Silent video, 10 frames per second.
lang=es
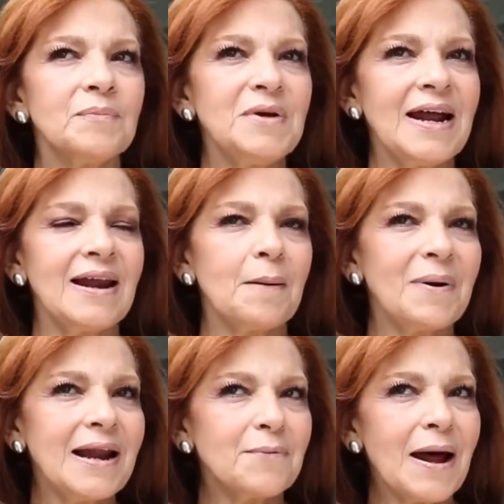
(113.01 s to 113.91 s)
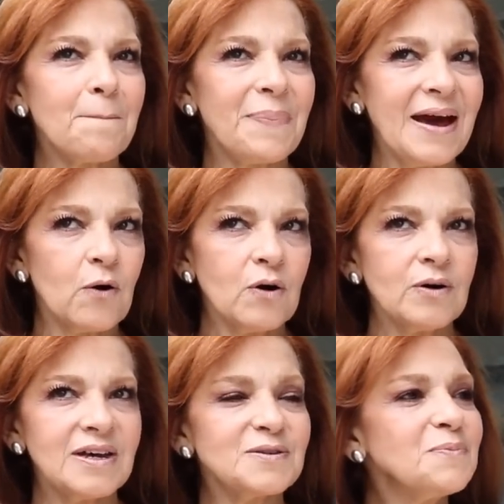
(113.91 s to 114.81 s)
Mira, la palabra
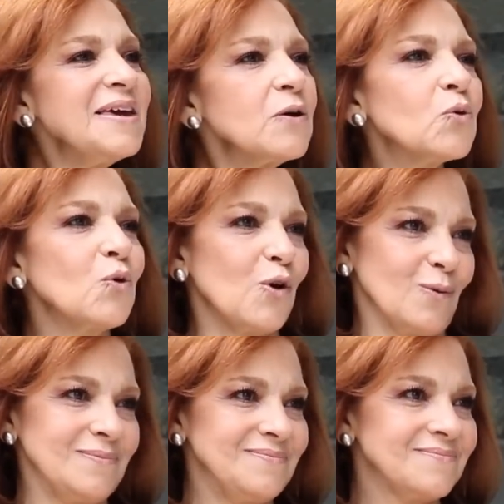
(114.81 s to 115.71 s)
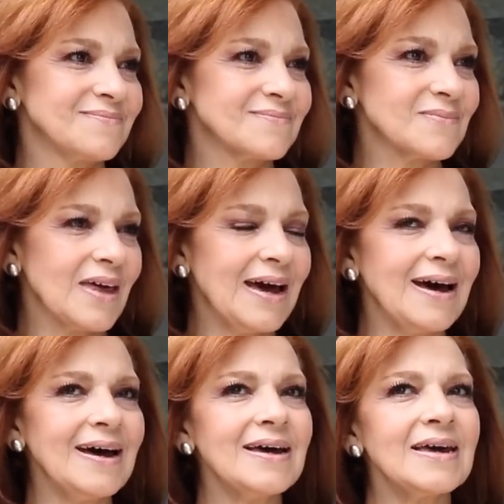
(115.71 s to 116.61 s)
apego es vínculo. Ajá.
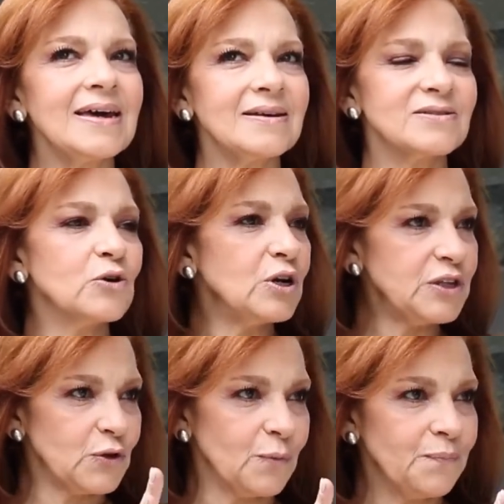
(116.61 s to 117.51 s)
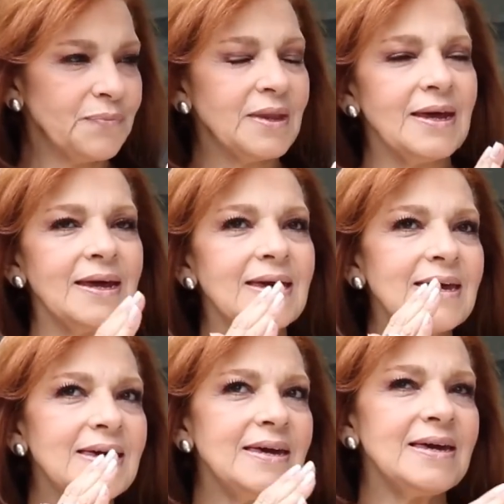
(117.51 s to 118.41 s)
Ajá, eh, solito.
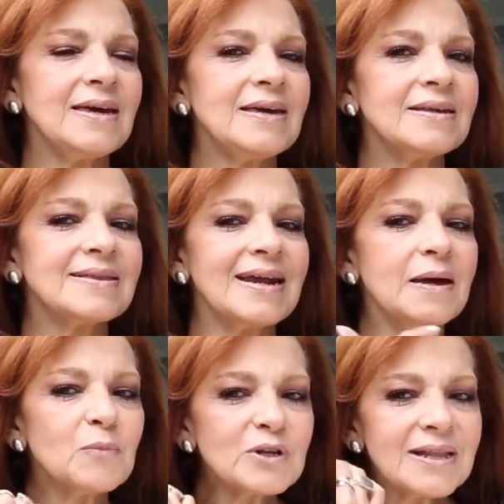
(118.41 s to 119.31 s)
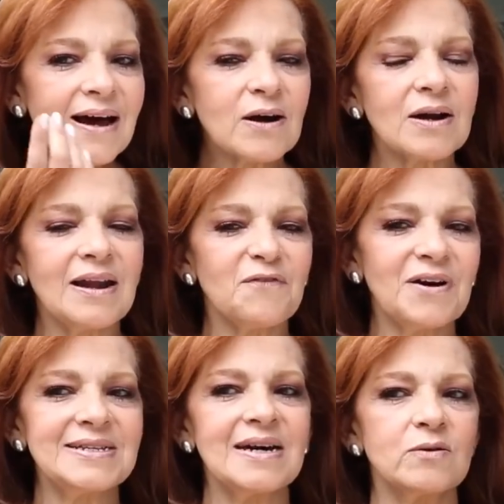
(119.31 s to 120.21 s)
Y, tenemos la,
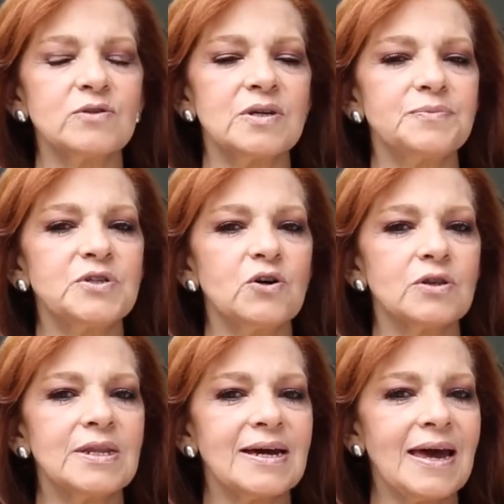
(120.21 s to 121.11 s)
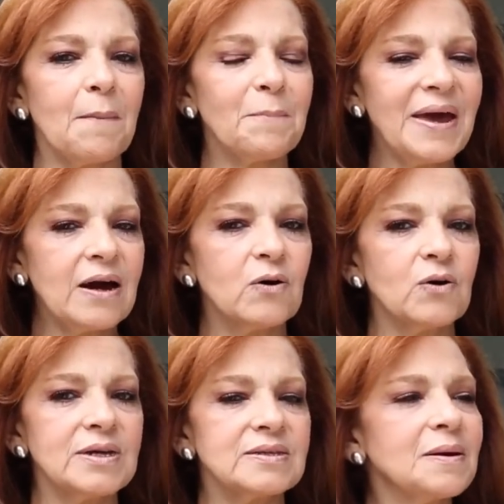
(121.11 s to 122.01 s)
falsa concepción de que
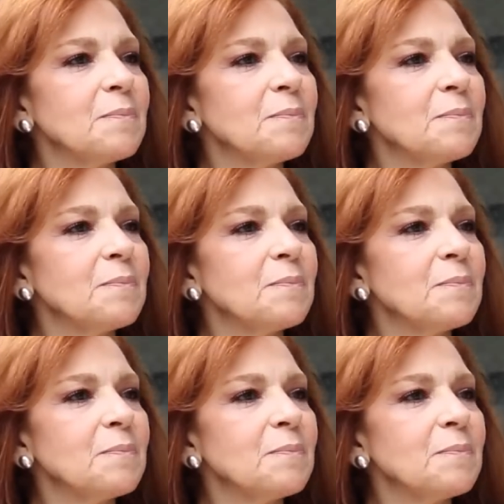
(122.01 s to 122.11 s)
apego es